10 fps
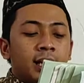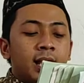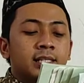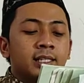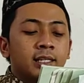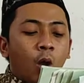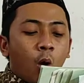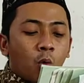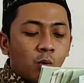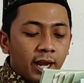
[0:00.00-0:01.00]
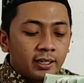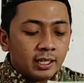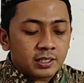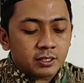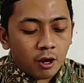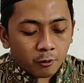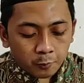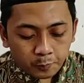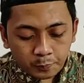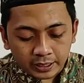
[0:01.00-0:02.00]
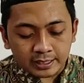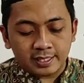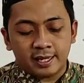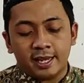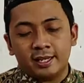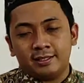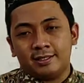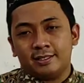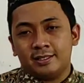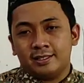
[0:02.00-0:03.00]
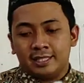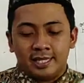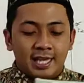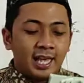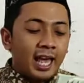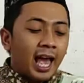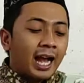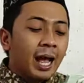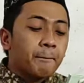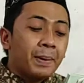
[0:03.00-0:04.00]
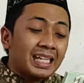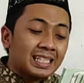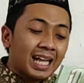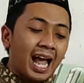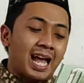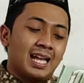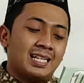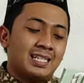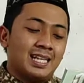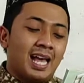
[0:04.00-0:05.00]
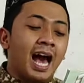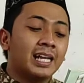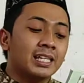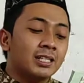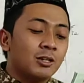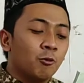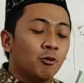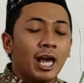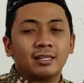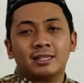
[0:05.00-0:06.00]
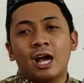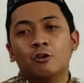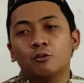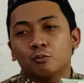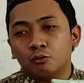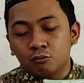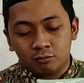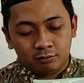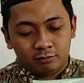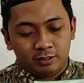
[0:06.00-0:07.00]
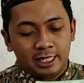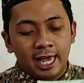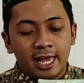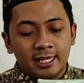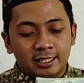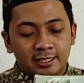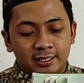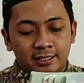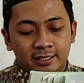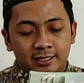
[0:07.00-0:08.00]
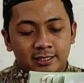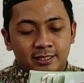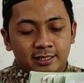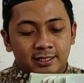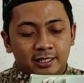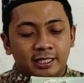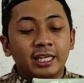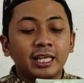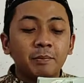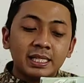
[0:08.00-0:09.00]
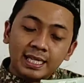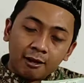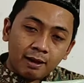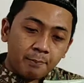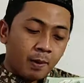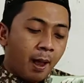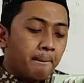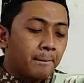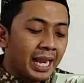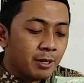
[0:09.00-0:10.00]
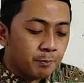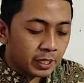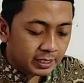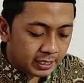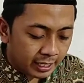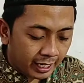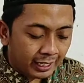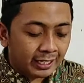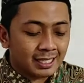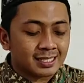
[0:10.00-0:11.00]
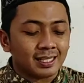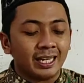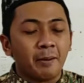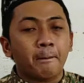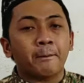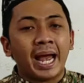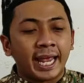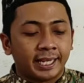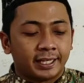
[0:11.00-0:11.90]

lagi, when is your birthday? Kapankah hari ulang tahunmu? Ya. Kiki menjawab, my birthday is in May.